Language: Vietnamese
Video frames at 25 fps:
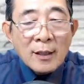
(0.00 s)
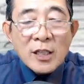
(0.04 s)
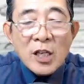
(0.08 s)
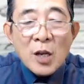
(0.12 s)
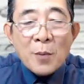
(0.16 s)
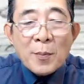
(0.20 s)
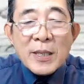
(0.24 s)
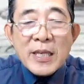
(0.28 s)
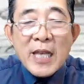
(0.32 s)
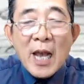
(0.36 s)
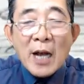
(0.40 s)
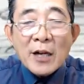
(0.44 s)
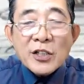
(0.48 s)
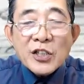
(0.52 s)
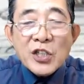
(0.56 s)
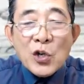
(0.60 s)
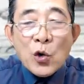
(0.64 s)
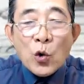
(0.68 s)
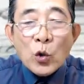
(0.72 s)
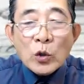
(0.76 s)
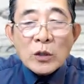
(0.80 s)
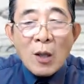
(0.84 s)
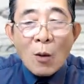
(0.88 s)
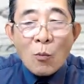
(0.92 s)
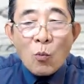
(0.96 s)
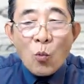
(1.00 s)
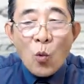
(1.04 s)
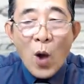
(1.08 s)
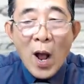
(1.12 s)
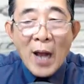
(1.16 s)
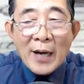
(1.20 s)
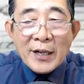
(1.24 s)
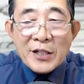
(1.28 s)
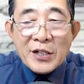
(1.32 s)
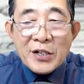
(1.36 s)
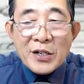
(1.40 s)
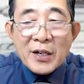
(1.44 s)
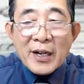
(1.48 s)
nhưng mà vẫn chưa có thông
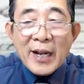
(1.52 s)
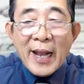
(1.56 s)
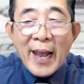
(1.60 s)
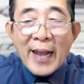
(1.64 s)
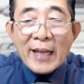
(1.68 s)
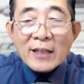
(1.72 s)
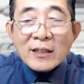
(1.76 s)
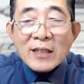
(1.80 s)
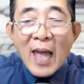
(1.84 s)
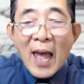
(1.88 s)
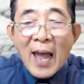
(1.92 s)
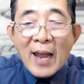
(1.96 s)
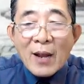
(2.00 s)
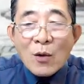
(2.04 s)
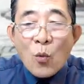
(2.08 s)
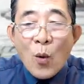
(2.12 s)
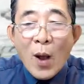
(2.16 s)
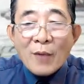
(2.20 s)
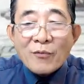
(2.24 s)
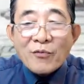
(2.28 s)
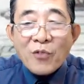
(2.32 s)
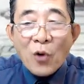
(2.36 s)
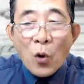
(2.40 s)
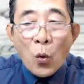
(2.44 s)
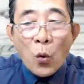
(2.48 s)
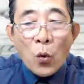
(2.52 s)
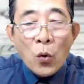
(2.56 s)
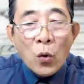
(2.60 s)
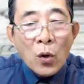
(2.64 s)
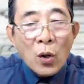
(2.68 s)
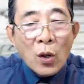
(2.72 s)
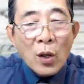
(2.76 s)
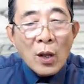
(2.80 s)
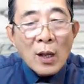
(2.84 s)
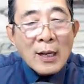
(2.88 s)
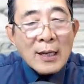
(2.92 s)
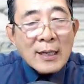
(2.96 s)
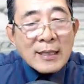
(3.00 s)
qua được kẻ tai quan phủ.
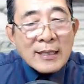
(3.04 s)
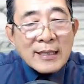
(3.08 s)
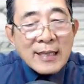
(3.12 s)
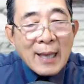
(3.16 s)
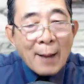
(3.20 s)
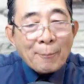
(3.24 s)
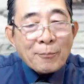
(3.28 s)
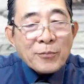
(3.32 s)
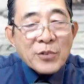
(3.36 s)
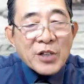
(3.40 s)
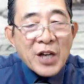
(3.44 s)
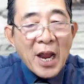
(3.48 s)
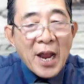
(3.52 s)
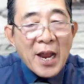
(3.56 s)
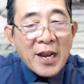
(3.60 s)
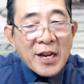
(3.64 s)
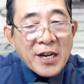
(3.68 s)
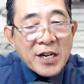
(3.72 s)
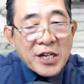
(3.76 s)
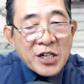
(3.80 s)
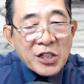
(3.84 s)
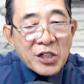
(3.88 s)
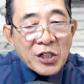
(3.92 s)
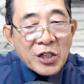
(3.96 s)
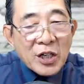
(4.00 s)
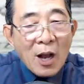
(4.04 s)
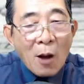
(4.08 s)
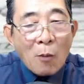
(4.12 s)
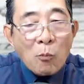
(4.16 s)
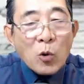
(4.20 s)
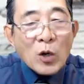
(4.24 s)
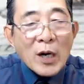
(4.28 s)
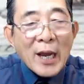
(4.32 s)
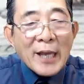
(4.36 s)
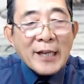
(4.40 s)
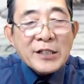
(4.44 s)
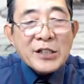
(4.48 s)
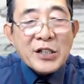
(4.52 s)
Chậm trễ
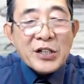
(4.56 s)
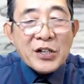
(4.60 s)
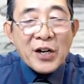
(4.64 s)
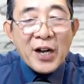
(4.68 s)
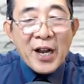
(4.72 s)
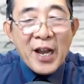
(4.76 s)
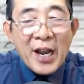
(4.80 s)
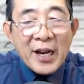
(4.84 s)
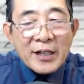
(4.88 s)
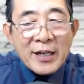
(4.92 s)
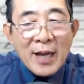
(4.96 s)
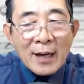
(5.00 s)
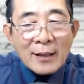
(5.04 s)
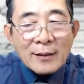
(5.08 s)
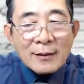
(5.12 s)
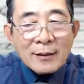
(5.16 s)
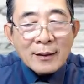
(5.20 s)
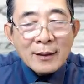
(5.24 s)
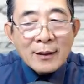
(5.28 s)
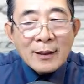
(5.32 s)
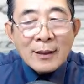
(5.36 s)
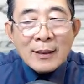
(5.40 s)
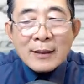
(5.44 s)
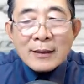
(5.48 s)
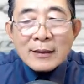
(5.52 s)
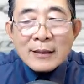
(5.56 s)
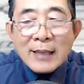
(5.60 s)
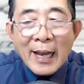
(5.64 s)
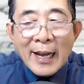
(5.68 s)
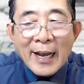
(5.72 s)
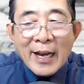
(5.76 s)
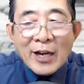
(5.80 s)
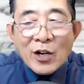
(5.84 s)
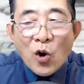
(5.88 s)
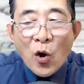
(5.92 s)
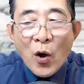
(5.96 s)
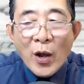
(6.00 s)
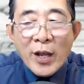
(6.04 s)
không có lấy được khế đất. Ta
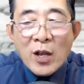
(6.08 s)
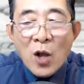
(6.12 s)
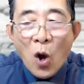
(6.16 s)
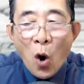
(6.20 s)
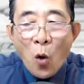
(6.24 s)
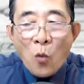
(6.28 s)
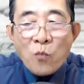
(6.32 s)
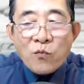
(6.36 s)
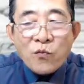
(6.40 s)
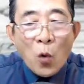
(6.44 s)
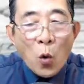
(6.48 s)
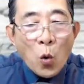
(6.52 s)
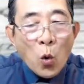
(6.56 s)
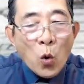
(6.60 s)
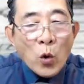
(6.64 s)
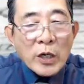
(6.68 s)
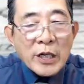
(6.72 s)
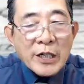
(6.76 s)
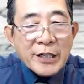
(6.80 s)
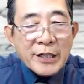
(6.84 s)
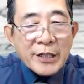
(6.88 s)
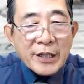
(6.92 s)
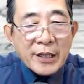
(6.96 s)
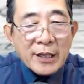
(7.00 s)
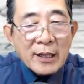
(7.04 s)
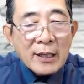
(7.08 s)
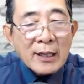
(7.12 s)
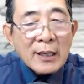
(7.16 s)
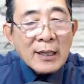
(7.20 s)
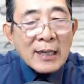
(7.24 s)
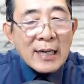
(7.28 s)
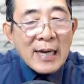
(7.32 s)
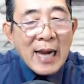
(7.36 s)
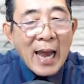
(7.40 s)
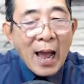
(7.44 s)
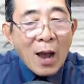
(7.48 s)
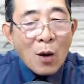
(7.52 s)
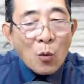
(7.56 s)
nghe nói hôn phu của ngươi
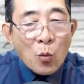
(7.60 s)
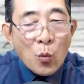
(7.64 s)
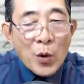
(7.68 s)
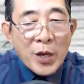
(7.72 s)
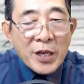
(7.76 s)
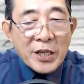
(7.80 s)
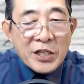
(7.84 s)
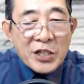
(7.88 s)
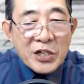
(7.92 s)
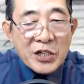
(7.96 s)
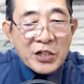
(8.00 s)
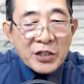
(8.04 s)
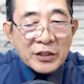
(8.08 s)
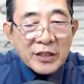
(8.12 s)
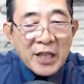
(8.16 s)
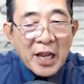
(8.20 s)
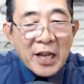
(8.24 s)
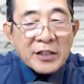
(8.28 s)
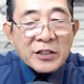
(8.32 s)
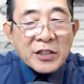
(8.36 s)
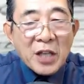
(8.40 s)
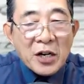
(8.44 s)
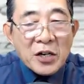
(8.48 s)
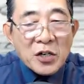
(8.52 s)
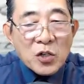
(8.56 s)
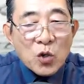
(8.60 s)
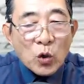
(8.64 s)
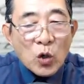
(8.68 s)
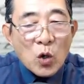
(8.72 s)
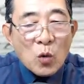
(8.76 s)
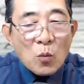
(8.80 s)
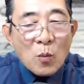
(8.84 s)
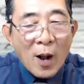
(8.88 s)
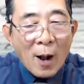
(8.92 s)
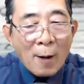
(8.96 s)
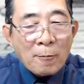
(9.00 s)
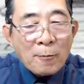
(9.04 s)
là nguyên dương thế tử của đúng